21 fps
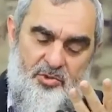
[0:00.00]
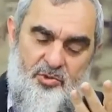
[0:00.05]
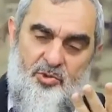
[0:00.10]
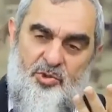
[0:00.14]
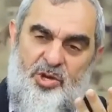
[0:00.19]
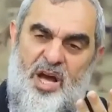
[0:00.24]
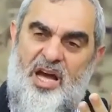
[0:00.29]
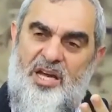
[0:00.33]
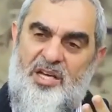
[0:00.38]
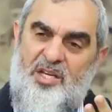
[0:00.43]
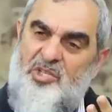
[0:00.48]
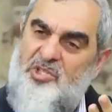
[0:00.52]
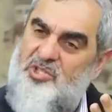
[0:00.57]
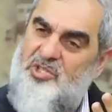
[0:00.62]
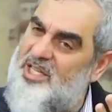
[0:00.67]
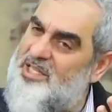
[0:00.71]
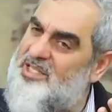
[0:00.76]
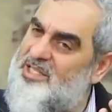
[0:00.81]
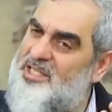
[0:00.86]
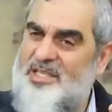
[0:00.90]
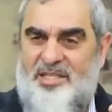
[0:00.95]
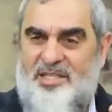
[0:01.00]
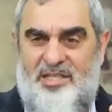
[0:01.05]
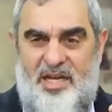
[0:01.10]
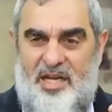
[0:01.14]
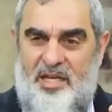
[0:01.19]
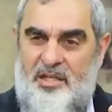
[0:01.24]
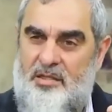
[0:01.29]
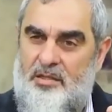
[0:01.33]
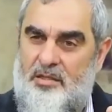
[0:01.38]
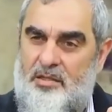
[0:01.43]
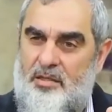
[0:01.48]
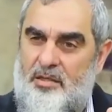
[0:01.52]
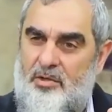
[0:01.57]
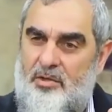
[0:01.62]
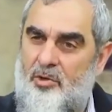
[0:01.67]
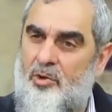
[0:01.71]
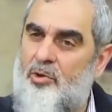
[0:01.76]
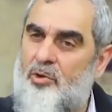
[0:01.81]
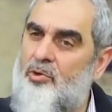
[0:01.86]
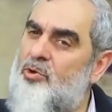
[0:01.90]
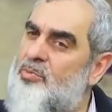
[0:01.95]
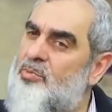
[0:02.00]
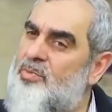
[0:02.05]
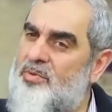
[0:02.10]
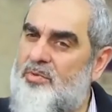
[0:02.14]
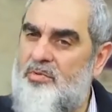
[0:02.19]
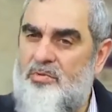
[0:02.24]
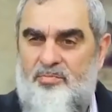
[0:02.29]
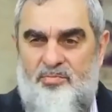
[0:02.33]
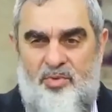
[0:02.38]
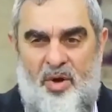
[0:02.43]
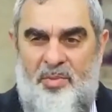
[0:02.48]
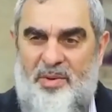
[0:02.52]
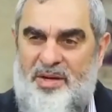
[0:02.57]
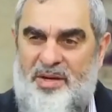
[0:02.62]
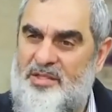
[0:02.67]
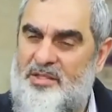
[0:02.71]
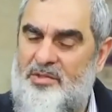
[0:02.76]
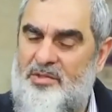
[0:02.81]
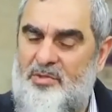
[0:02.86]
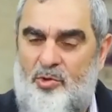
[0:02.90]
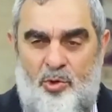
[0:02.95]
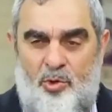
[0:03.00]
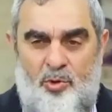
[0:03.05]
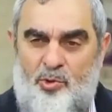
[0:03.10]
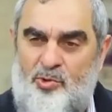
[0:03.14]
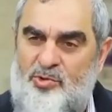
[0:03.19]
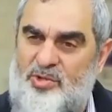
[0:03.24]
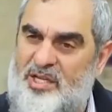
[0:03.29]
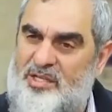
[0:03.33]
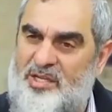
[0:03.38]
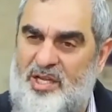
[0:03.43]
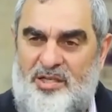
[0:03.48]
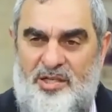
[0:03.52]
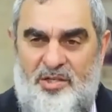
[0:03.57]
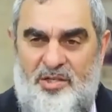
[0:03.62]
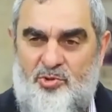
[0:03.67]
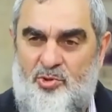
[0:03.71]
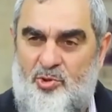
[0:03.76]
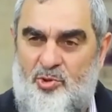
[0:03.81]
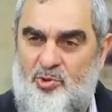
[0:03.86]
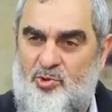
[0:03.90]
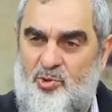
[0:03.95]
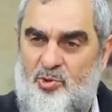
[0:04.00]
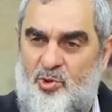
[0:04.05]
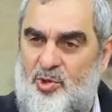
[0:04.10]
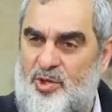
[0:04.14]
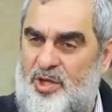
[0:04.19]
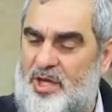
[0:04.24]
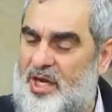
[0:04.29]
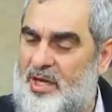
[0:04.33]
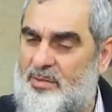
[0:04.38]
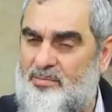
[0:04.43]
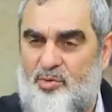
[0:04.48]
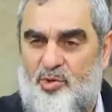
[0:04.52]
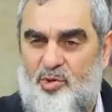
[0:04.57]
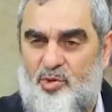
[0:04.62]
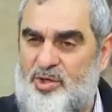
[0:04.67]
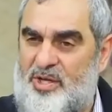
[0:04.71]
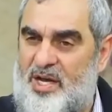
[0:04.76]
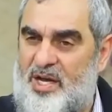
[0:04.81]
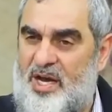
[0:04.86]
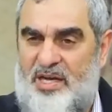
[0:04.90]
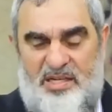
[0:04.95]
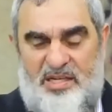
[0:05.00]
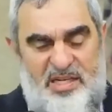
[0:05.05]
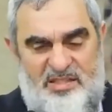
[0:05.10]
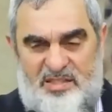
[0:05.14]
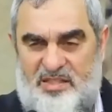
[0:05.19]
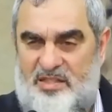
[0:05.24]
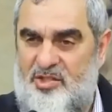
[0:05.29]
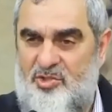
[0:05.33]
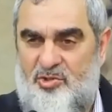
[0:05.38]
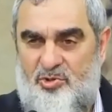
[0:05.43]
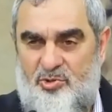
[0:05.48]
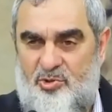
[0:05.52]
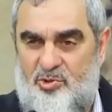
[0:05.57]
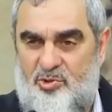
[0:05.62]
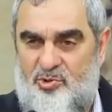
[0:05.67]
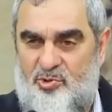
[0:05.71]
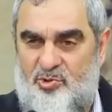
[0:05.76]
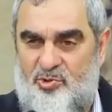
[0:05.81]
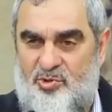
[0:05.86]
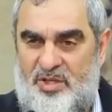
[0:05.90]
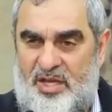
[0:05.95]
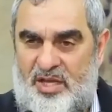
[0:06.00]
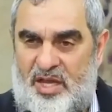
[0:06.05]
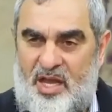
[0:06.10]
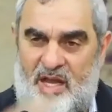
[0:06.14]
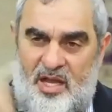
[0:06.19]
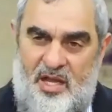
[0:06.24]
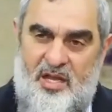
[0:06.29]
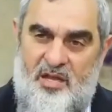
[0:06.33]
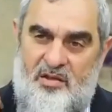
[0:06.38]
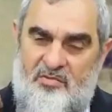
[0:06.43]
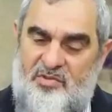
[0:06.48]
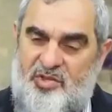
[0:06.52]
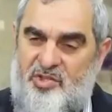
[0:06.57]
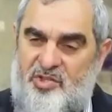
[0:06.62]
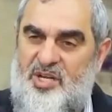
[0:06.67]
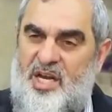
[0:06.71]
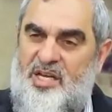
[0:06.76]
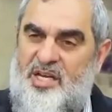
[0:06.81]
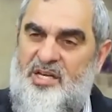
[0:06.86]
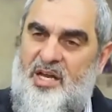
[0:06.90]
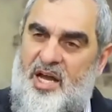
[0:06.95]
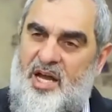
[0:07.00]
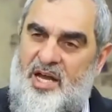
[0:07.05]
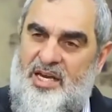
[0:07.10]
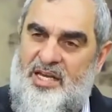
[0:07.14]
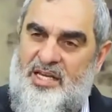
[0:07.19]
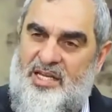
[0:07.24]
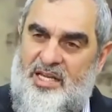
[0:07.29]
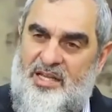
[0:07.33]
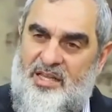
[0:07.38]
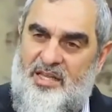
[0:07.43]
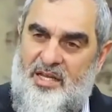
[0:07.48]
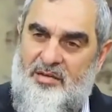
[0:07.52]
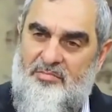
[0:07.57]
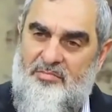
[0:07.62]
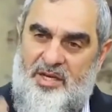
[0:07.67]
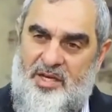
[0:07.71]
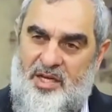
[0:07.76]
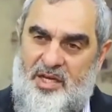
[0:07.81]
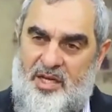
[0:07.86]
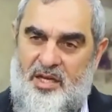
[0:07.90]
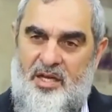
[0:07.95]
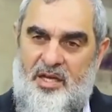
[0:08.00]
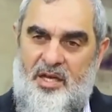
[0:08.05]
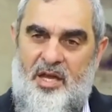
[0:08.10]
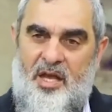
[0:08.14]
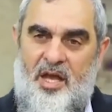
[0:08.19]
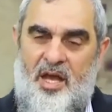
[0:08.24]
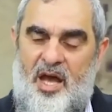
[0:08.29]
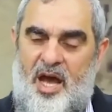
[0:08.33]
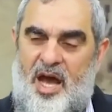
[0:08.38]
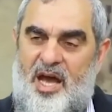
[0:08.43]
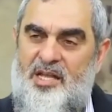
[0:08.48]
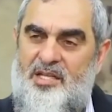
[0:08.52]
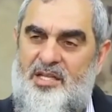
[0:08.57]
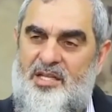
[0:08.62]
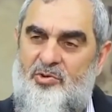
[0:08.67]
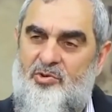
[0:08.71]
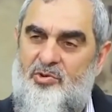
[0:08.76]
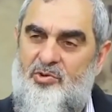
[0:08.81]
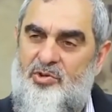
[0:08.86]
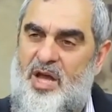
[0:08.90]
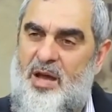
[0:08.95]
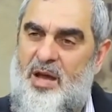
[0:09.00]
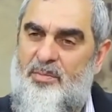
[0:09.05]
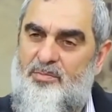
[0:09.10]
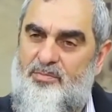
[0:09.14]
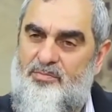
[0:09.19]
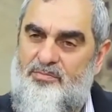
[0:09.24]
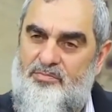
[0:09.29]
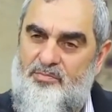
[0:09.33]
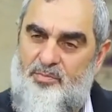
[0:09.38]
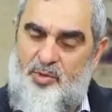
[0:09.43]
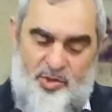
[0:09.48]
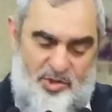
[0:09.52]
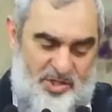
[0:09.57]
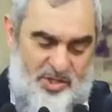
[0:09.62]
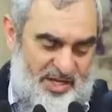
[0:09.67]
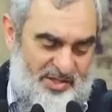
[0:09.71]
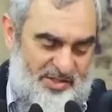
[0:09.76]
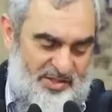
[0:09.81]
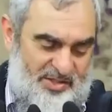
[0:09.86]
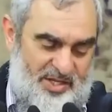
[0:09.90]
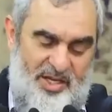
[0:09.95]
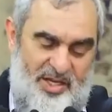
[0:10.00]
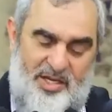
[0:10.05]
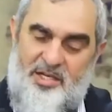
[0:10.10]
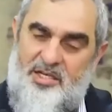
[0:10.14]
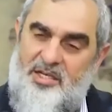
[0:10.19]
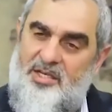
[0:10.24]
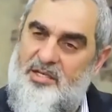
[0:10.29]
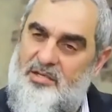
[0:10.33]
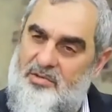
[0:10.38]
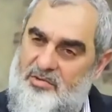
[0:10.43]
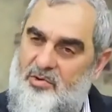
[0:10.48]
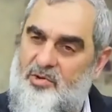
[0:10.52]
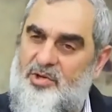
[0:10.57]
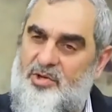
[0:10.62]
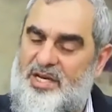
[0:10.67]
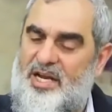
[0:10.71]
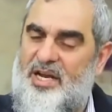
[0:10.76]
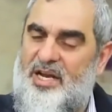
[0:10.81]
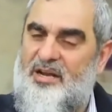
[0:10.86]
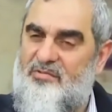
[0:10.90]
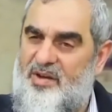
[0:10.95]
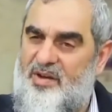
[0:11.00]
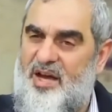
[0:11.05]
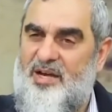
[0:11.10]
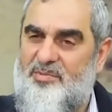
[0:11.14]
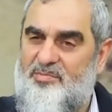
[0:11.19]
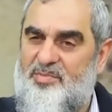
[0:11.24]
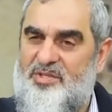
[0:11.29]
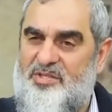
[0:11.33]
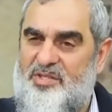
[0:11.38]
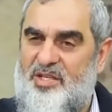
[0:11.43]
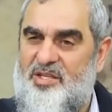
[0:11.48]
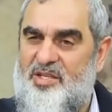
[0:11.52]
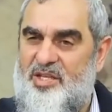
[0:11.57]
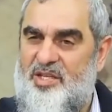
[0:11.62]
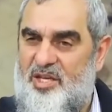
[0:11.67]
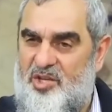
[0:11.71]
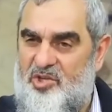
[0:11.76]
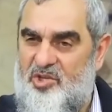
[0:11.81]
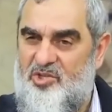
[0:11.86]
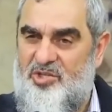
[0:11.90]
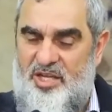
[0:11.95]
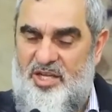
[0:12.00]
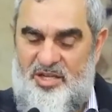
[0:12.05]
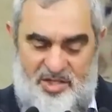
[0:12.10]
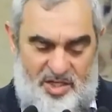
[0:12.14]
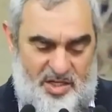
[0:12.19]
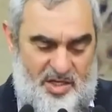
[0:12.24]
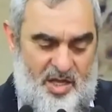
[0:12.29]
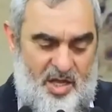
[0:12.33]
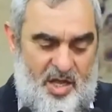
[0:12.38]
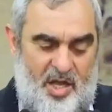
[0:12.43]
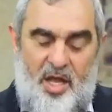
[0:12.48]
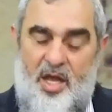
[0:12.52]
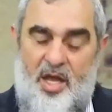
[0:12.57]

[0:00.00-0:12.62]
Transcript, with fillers: günah işlenirken ölü babanın, ölü dedenin çocuğu olarak bu günahı nasıl işliyorsun diye vicdan hareketlenmeli. Haydi günah potansiyel olarak var bizde diye işledik.